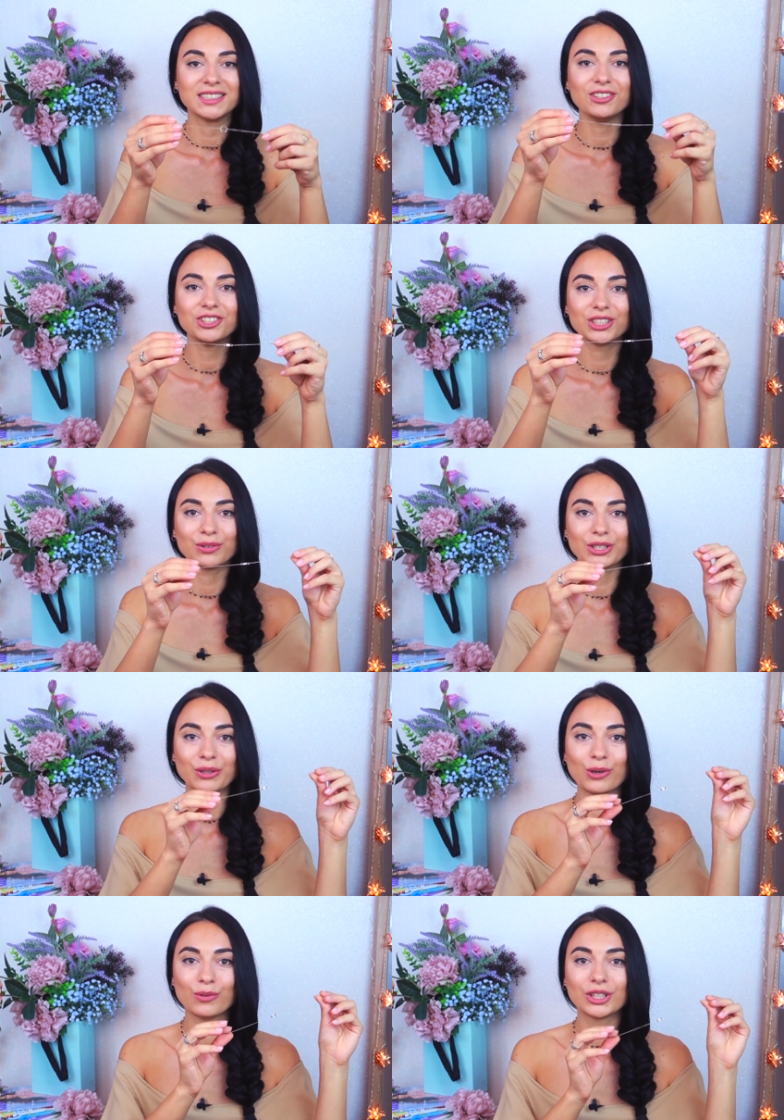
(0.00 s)
Следующий это вот
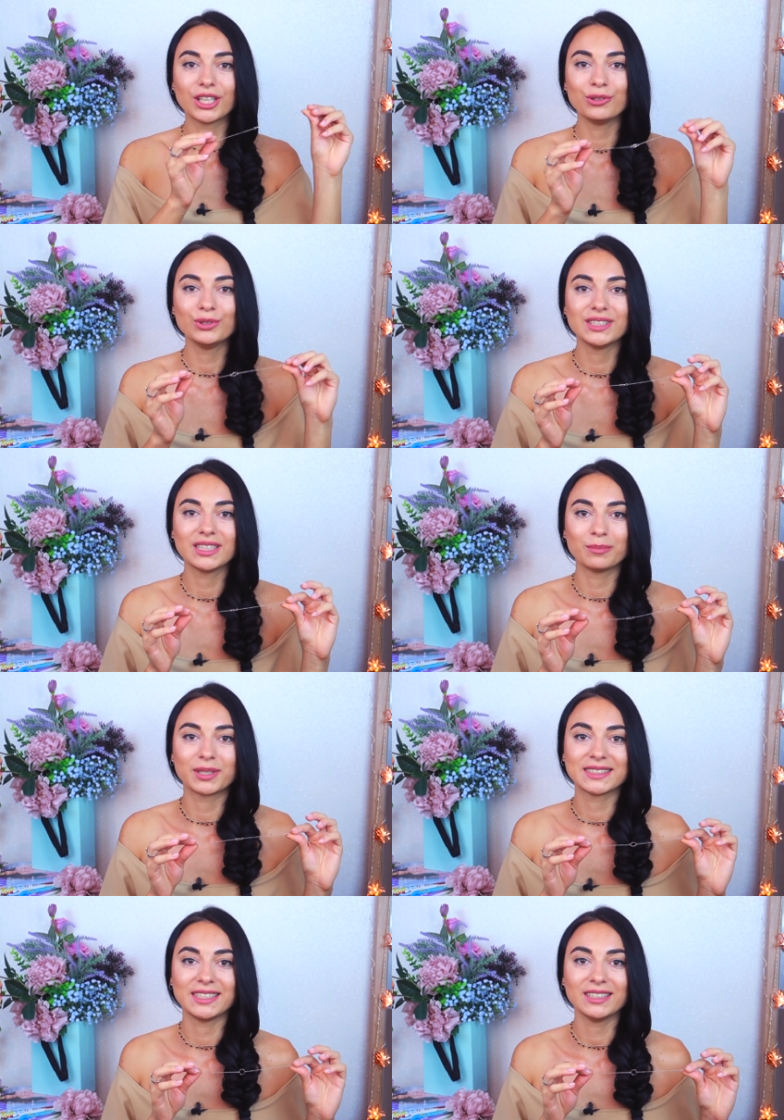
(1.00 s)
такой вот тонюсенький
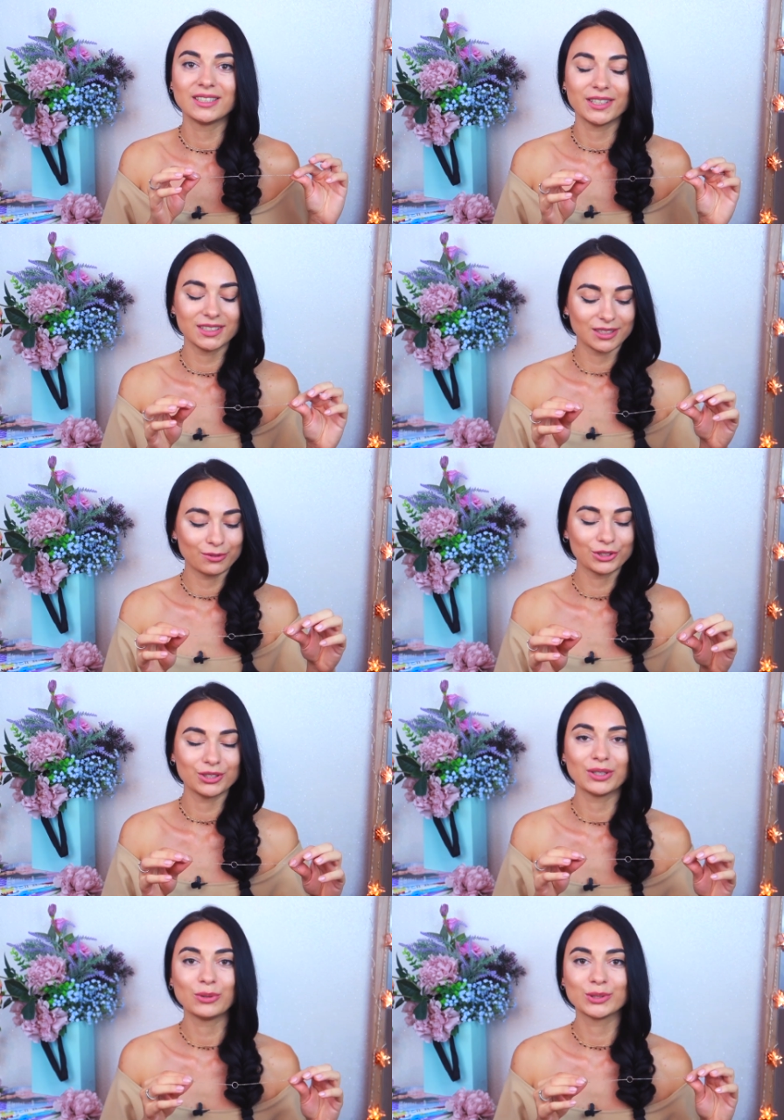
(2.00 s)
браслет. Давайте на
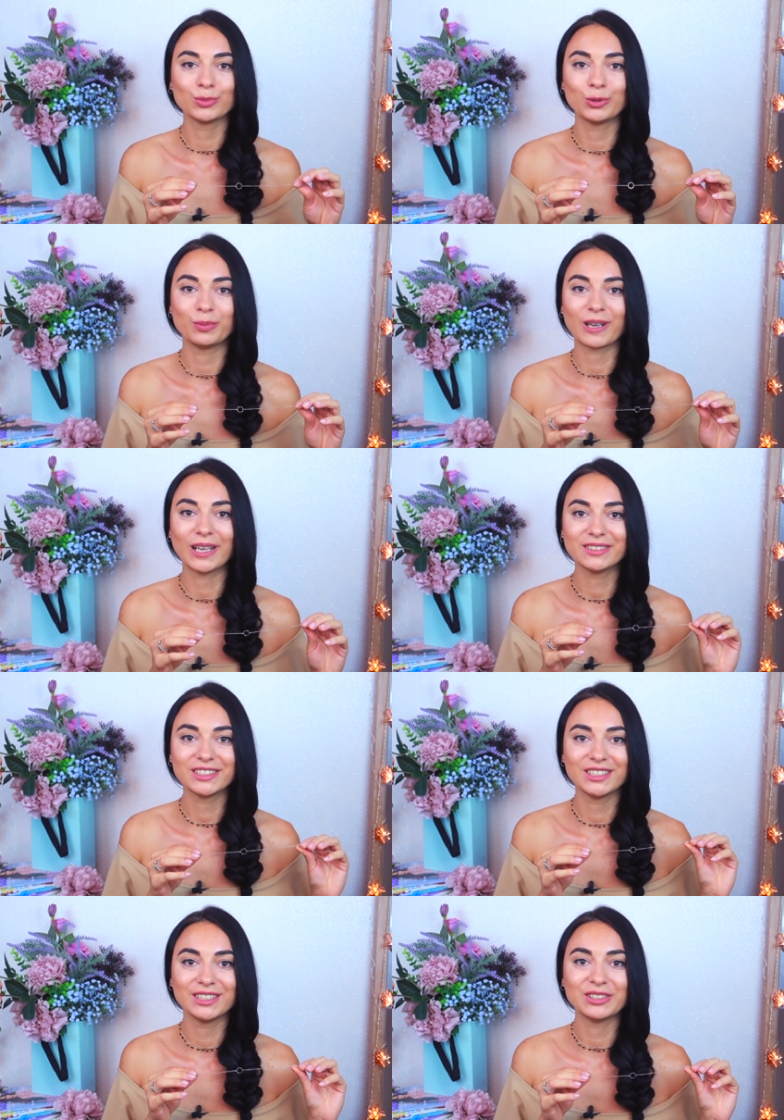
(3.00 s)
фоне волос буду
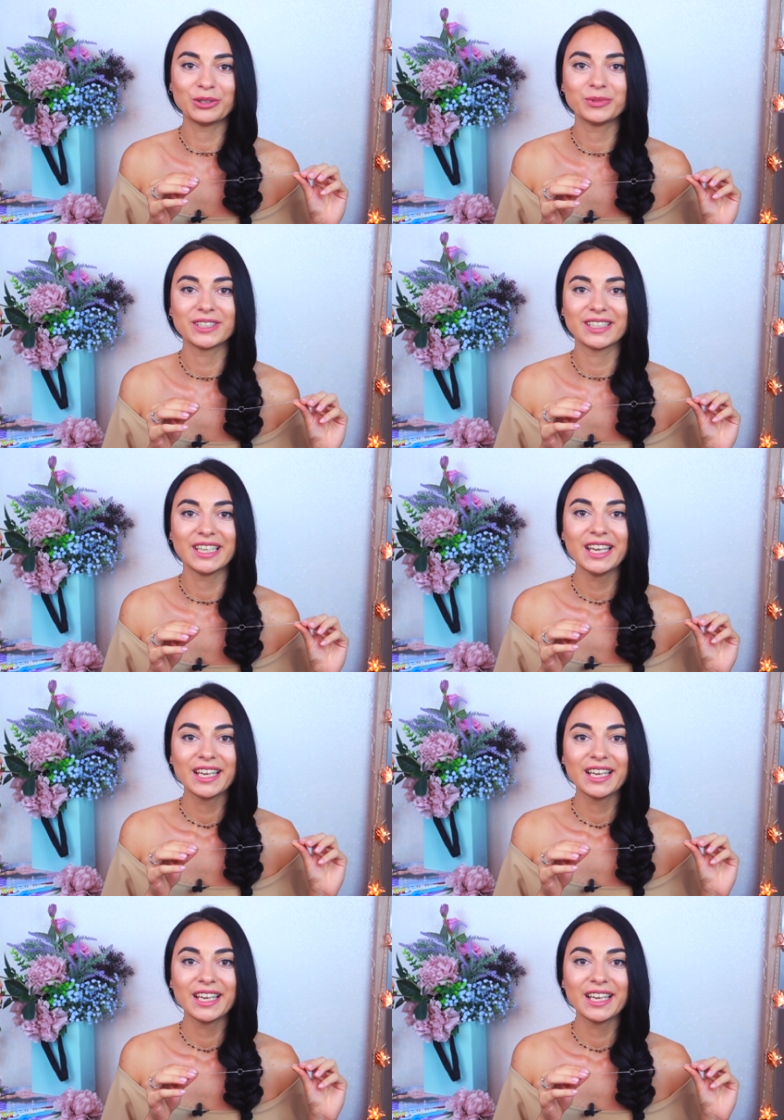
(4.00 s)
показывать, они темные.